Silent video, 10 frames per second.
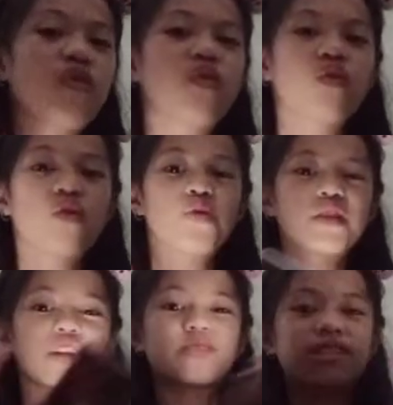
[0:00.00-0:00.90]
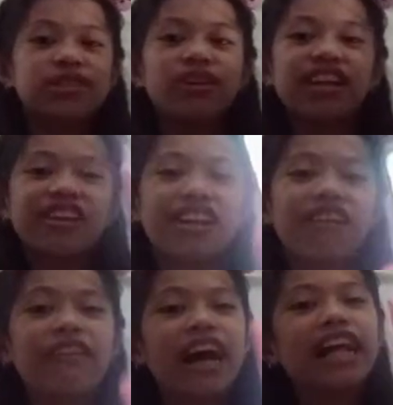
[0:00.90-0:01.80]
kung nagustuhan nyo
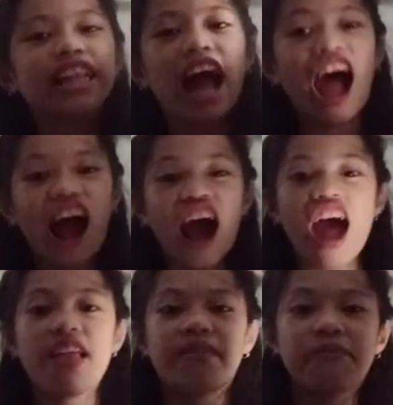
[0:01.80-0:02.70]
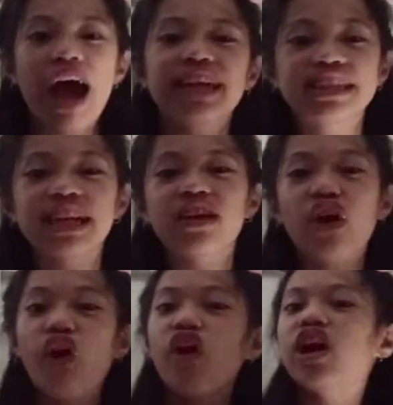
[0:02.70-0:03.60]
naman ang unboxing
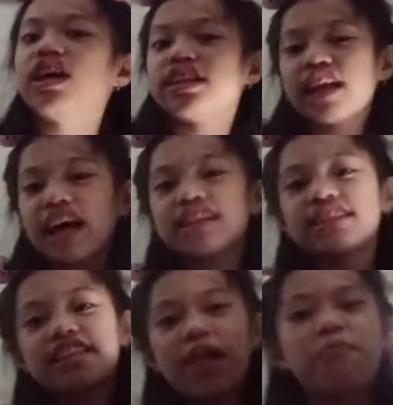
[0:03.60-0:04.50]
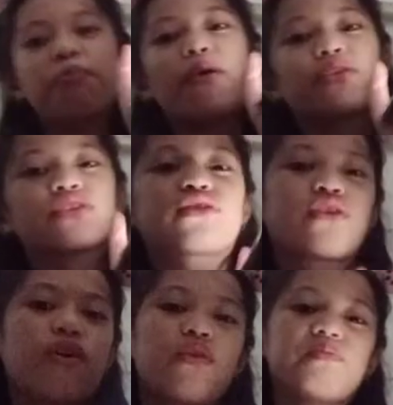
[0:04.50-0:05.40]
ko ng cellphone
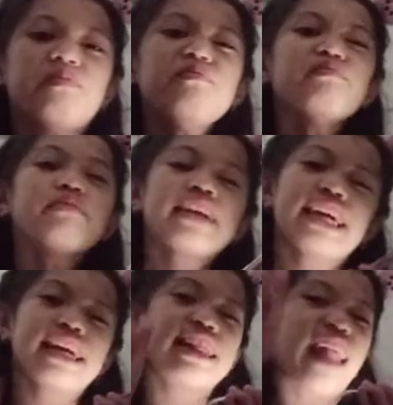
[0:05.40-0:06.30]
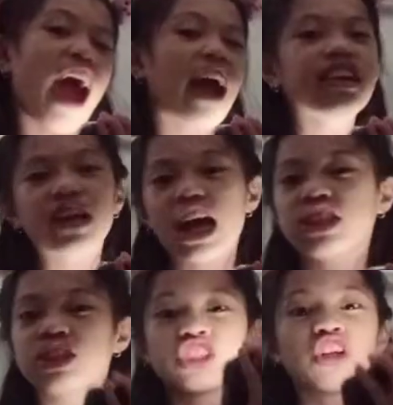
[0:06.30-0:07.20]
ko, i-like
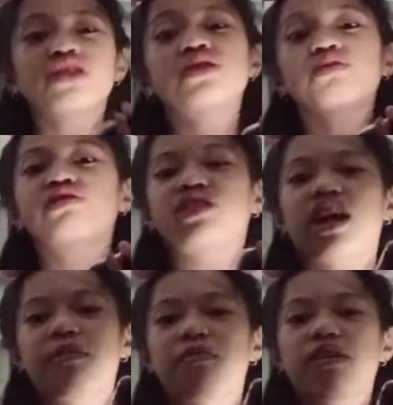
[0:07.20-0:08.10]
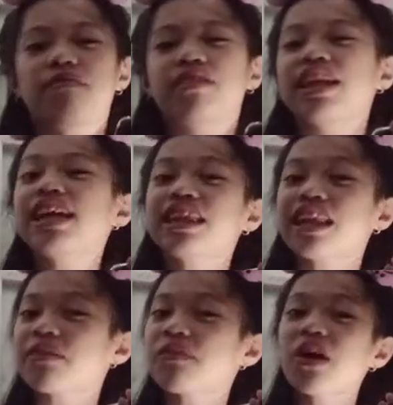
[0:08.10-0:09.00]
and share, subscribe for
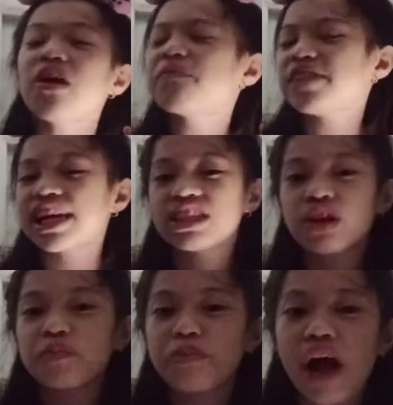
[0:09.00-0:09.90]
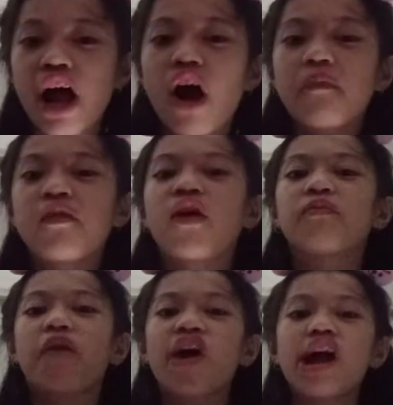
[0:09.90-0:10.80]
PlayStation for
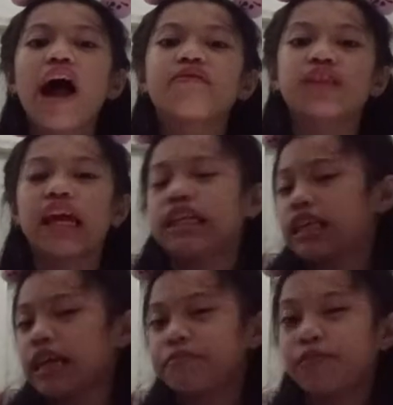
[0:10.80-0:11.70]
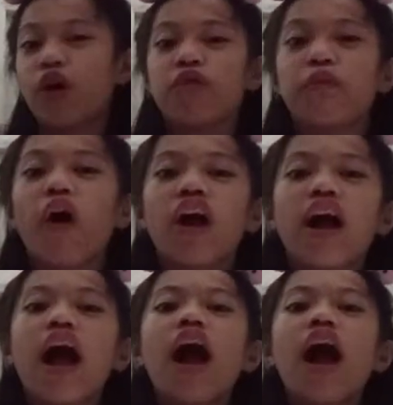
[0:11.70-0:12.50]
more update and for more